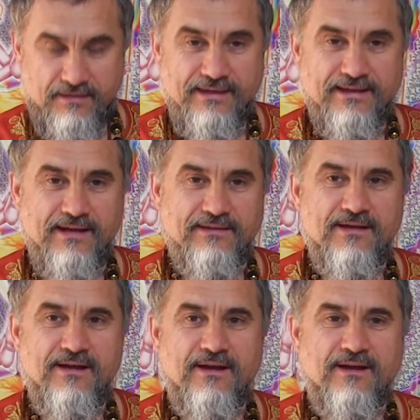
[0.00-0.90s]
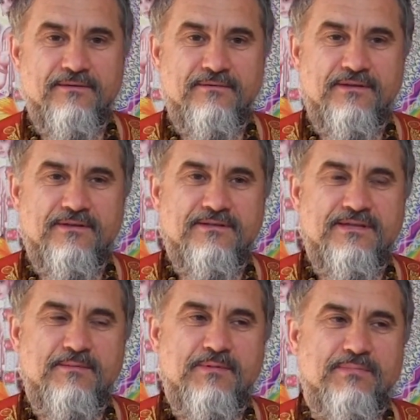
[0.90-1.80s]
И когда с
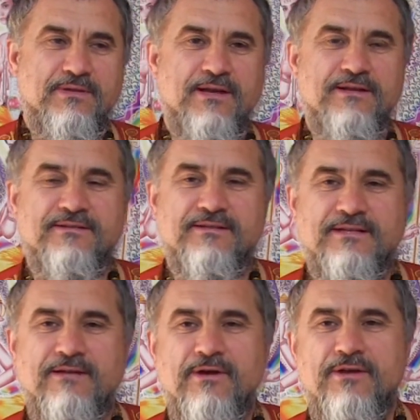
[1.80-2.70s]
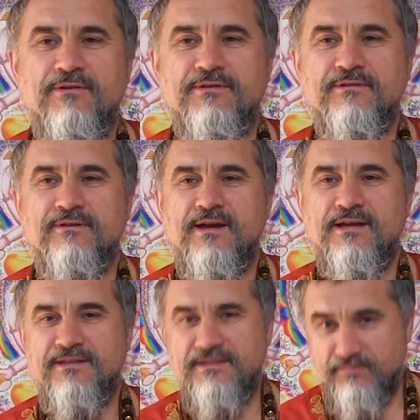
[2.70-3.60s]
ними пытались разговаривать,
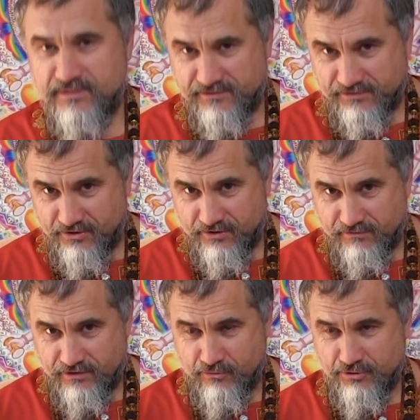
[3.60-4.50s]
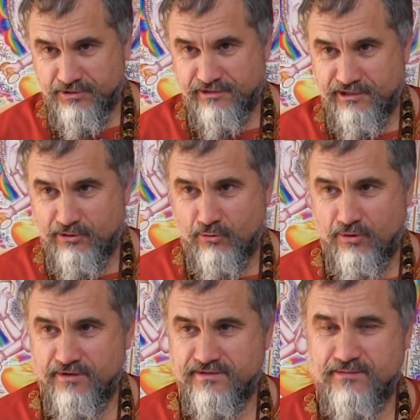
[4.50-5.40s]
они демонстрировали очень
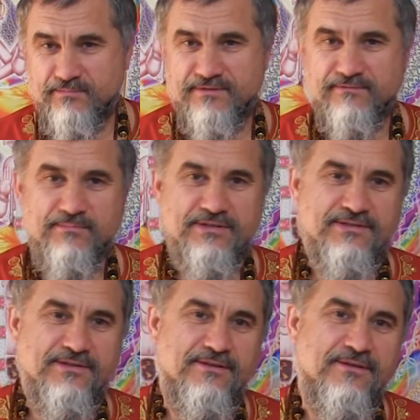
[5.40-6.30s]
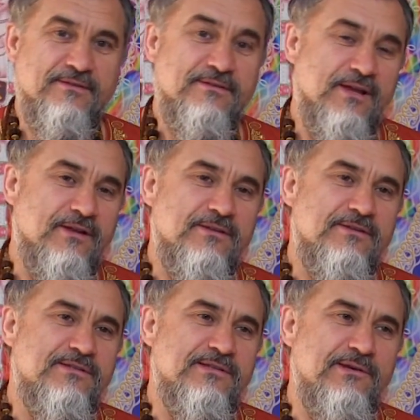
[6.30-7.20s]
лихое самоосвобождение. Так,
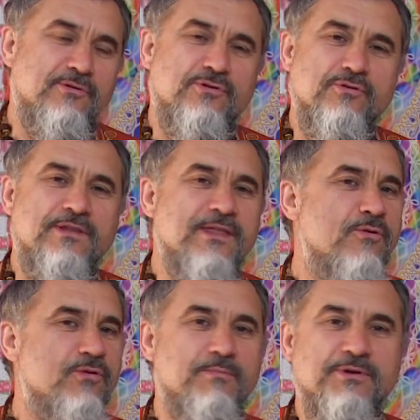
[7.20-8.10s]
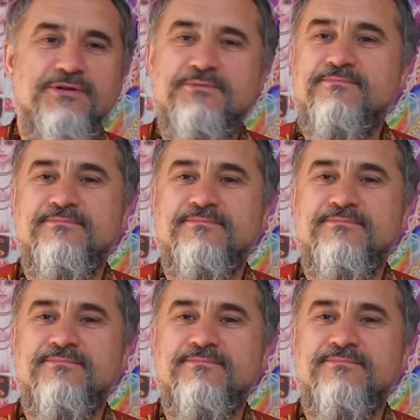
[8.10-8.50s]
с и наотмашь.